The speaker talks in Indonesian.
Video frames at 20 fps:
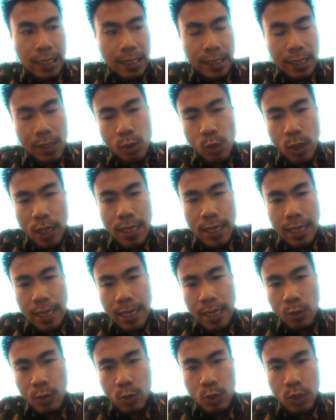Itu
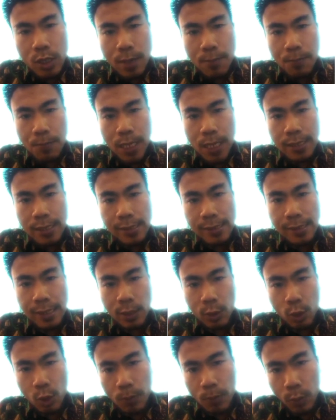adalah ucapan
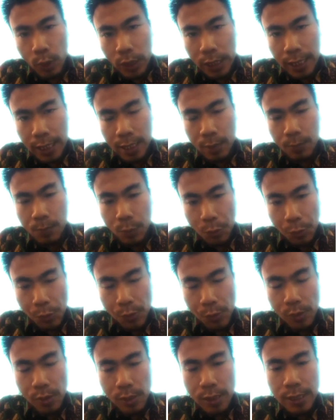Santo
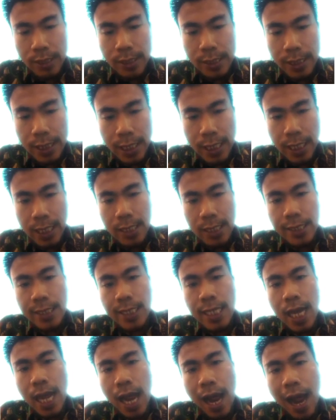Polikarpus ketika
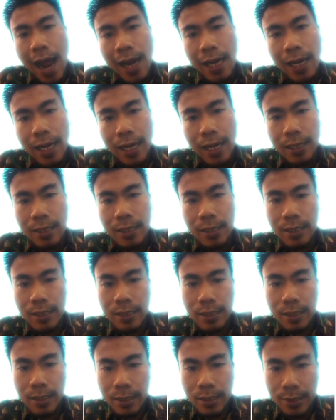dia akan
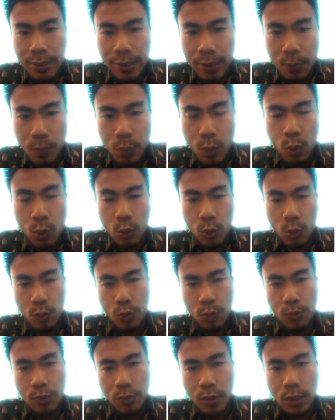dibunuh
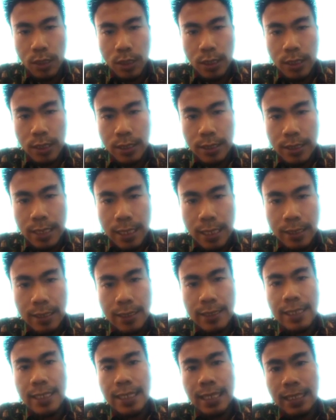dan
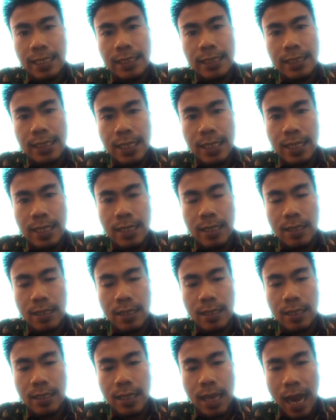ketika dia
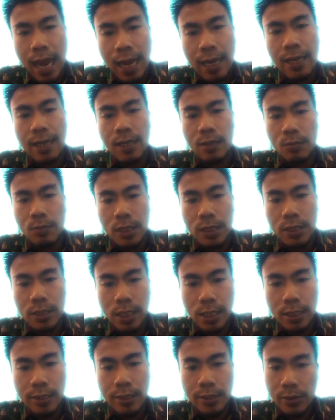akan
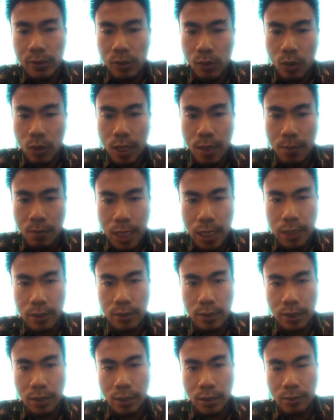menjadi seorang
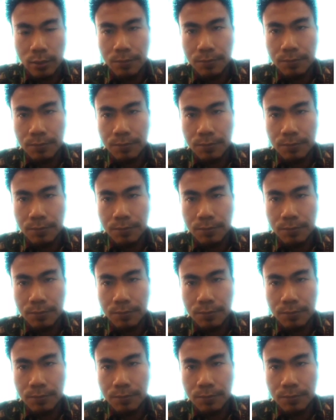martir.